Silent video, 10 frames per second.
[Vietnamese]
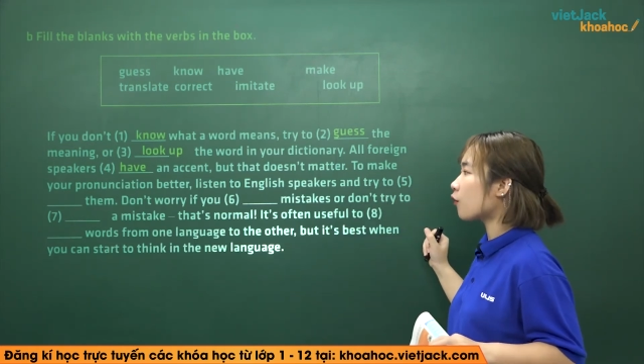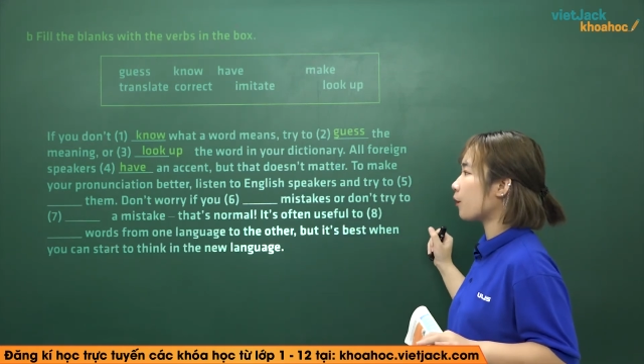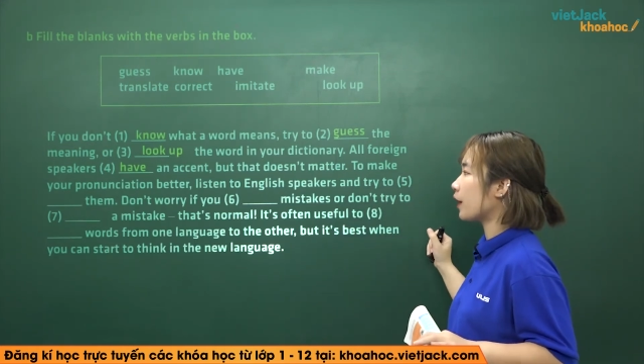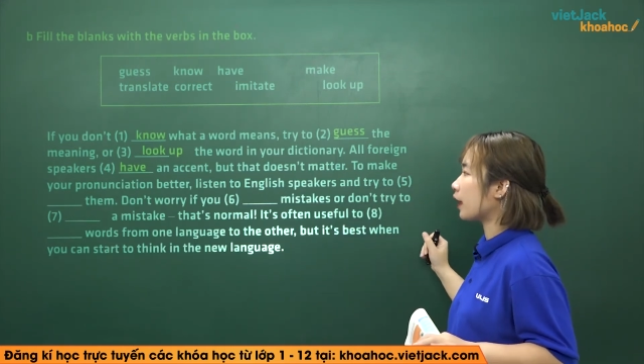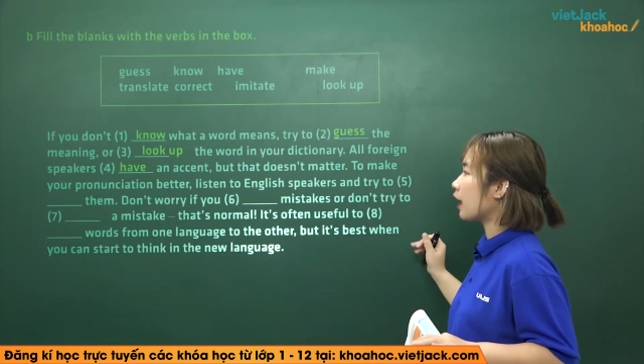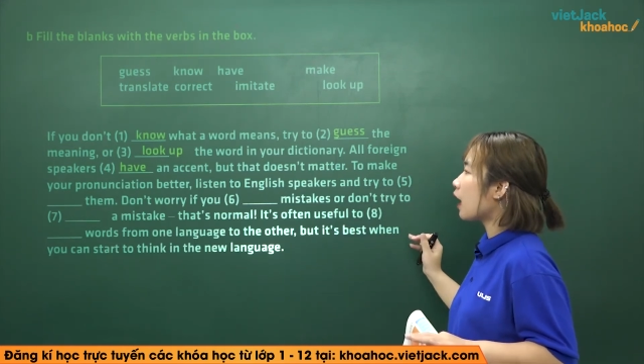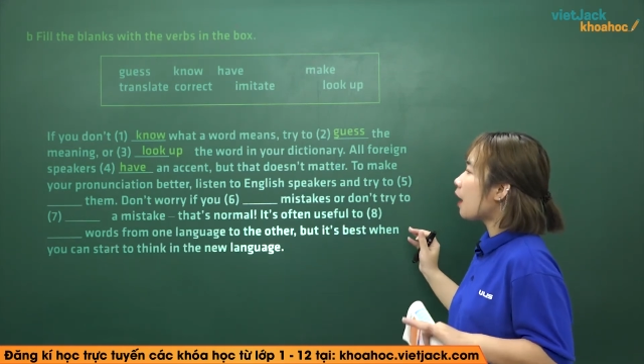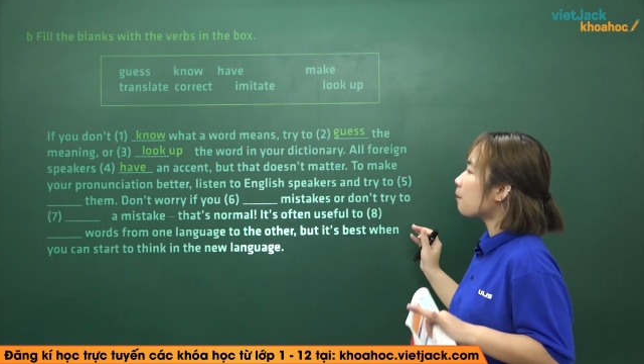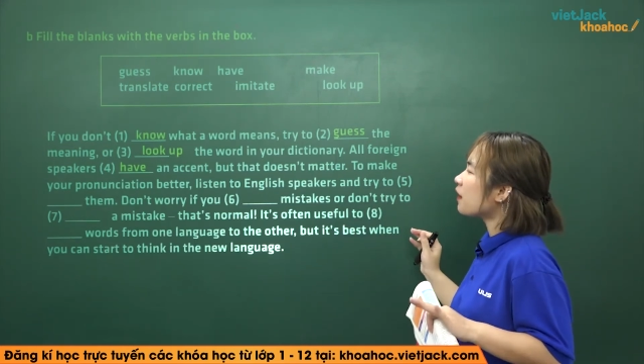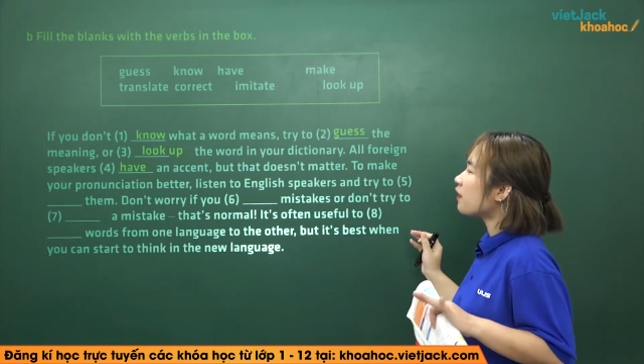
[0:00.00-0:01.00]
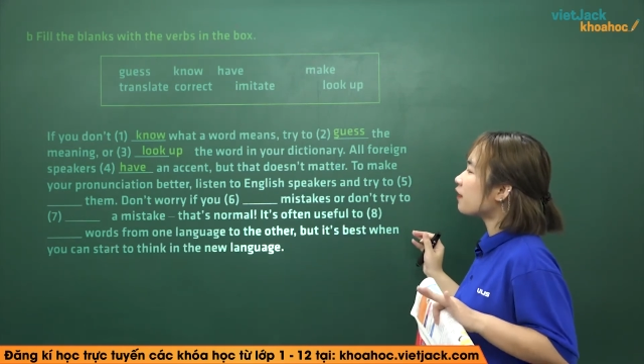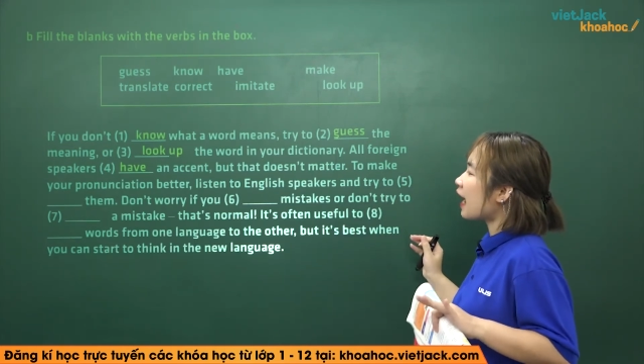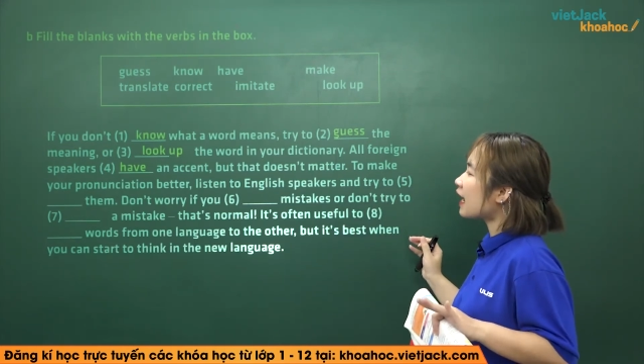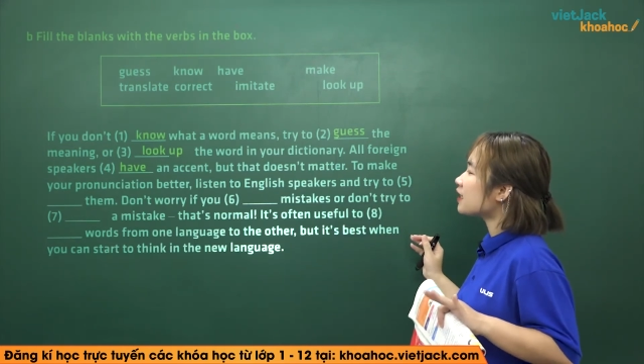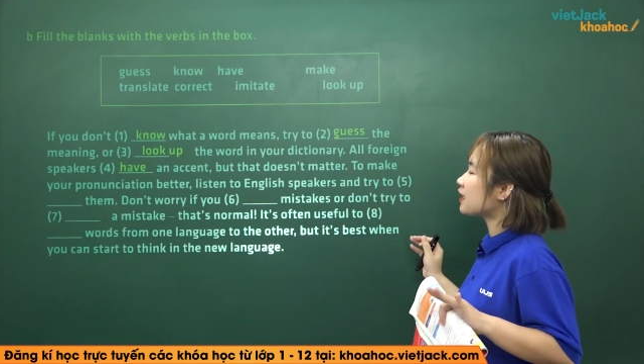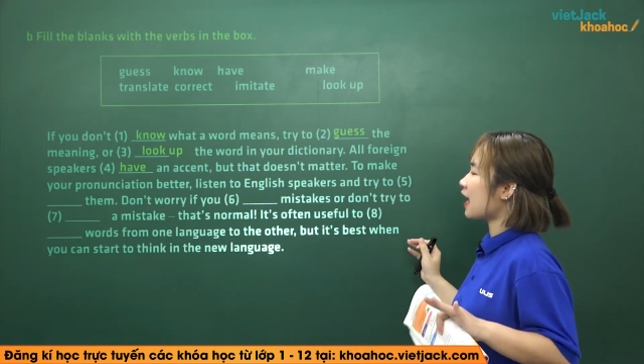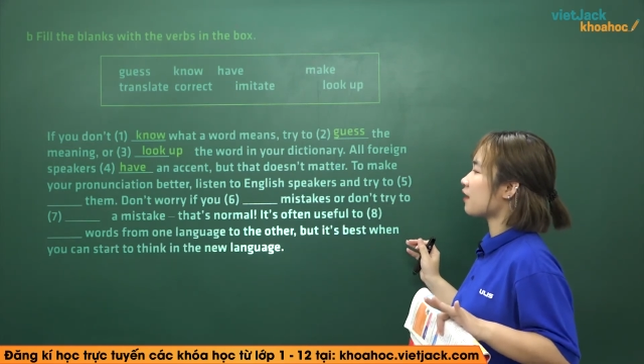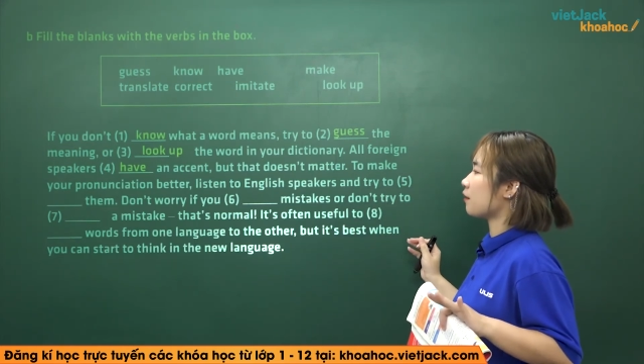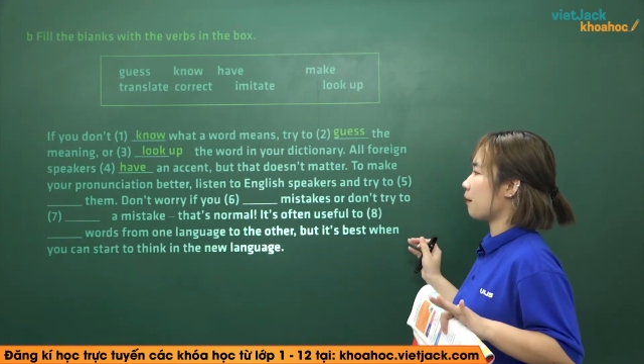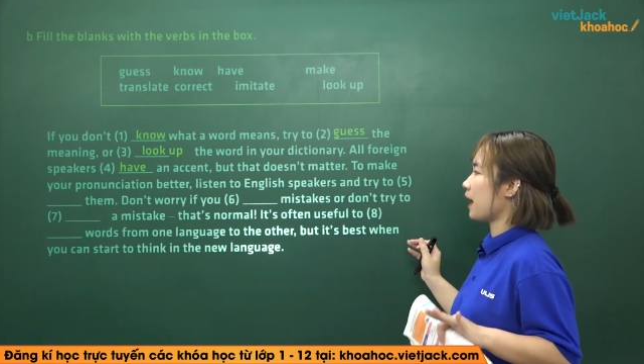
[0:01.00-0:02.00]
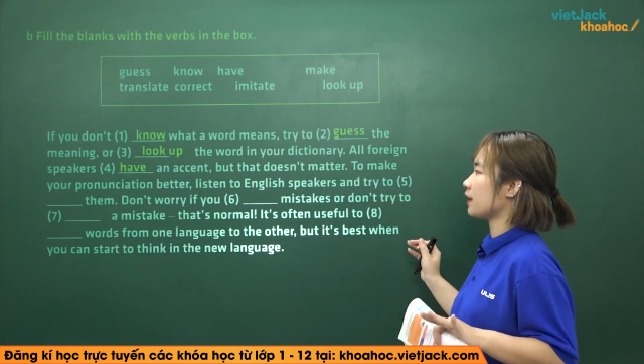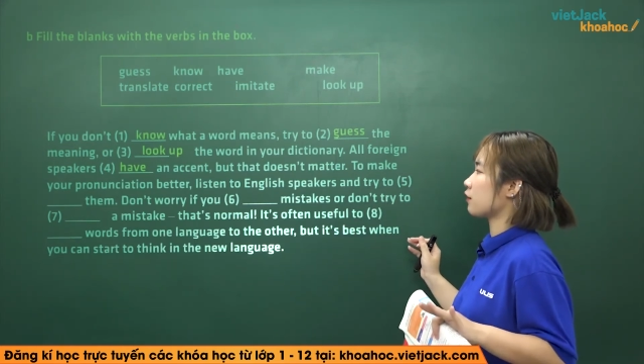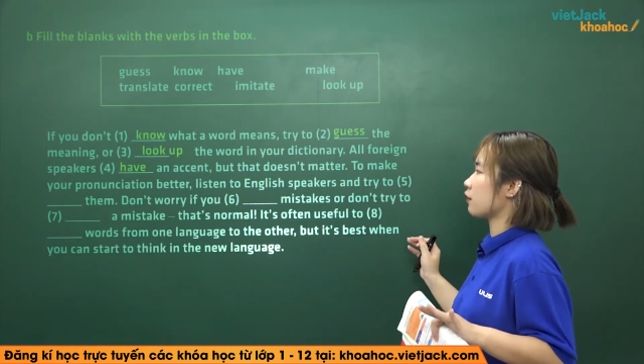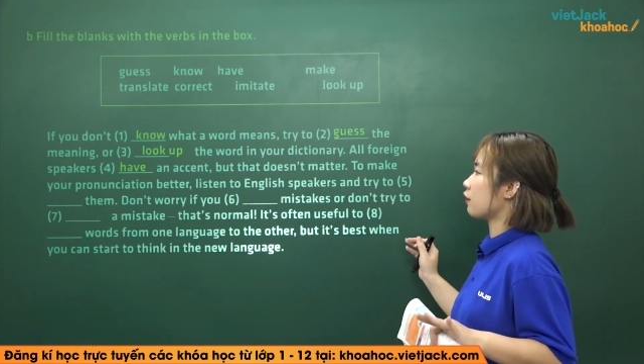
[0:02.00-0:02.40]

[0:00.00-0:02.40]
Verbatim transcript: của mình but that doesn't matter